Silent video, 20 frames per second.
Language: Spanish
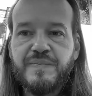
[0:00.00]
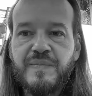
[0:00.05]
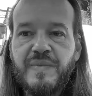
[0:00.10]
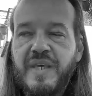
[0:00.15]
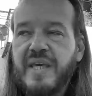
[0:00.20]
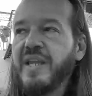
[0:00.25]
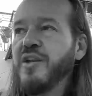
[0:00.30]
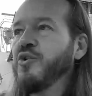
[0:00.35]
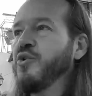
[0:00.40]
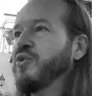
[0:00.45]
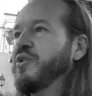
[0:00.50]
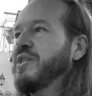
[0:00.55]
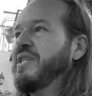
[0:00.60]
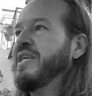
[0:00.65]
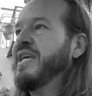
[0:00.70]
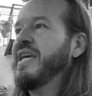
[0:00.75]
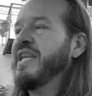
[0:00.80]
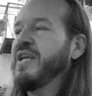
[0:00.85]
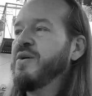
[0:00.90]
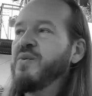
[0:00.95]
que no
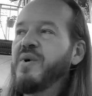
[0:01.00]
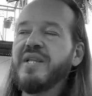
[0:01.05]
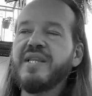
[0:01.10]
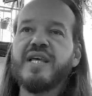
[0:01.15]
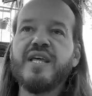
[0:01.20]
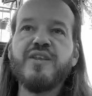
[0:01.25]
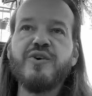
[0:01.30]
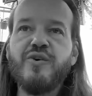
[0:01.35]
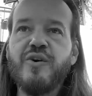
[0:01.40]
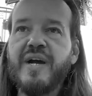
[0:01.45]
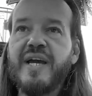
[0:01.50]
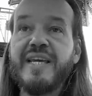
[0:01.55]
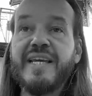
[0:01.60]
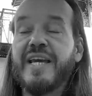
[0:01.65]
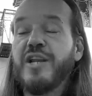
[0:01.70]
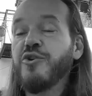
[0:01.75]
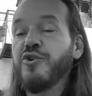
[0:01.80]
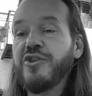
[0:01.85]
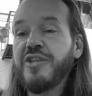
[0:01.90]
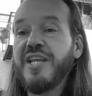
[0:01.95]
tiene vuelta de hoja y que
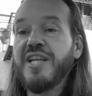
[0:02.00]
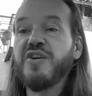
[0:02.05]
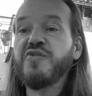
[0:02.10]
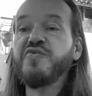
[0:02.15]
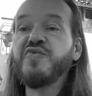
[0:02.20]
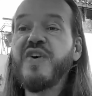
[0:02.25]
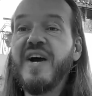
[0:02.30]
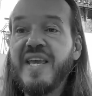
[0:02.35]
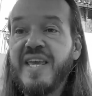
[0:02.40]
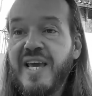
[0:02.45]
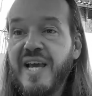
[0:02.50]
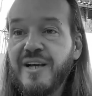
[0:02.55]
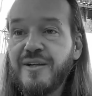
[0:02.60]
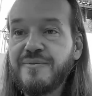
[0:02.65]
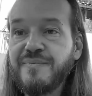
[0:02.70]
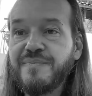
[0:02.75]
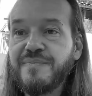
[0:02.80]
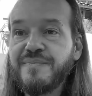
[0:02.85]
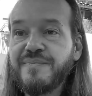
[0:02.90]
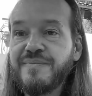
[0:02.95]
no tiene falla.
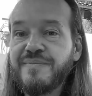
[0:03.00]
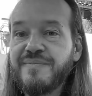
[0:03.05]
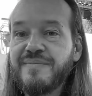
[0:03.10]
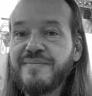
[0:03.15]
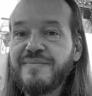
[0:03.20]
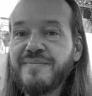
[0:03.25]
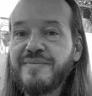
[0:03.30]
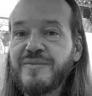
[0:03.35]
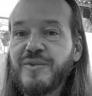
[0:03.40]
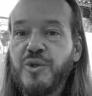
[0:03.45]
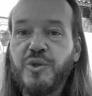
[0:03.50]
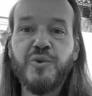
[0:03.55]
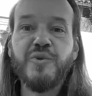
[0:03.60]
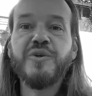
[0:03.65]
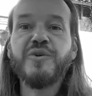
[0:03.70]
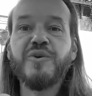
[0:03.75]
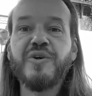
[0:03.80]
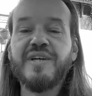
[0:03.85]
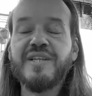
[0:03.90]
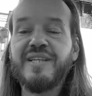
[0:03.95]
Lo
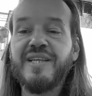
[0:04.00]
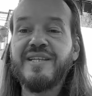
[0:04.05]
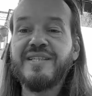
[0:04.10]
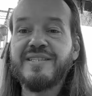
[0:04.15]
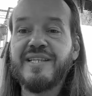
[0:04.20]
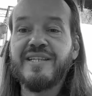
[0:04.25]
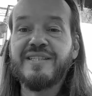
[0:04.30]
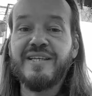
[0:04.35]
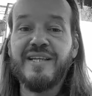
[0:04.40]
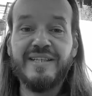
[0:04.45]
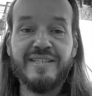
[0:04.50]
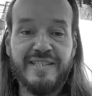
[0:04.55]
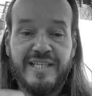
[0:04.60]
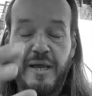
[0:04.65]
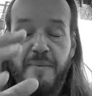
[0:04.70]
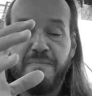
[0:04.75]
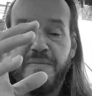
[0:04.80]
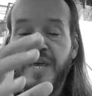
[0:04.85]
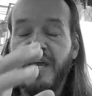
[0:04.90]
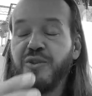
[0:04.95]
único que tienes que hacer es
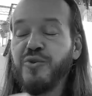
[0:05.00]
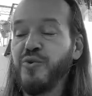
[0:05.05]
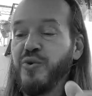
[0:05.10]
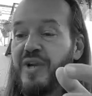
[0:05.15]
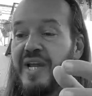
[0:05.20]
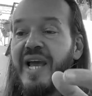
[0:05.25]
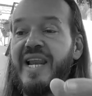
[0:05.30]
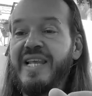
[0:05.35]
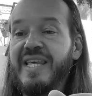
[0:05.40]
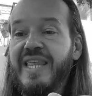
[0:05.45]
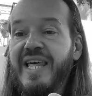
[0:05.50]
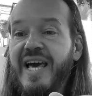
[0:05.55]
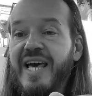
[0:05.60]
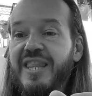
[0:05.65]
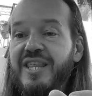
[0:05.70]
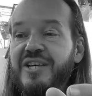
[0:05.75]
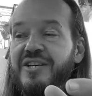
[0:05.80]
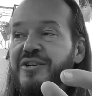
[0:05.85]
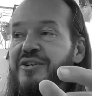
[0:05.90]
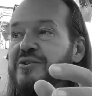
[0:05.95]
cambiar tu realidad
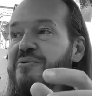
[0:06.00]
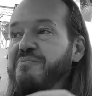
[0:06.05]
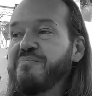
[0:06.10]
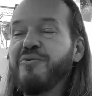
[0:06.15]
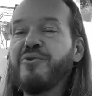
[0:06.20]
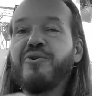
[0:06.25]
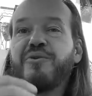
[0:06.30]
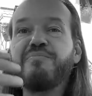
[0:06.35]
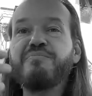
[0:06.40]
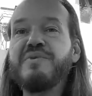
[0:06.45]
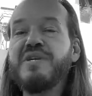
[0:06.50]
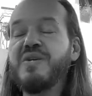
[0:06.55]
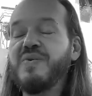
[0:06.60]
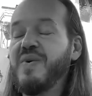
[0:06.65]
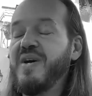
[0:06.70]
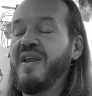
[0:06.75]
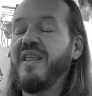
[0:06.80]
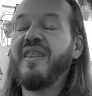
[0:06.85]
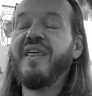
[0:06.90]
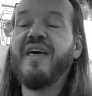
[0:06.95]
por mi
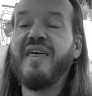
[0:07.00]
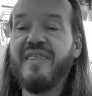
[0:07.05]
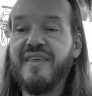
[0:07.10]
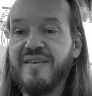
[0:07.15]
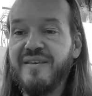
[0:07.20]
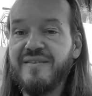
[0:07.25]
verdad.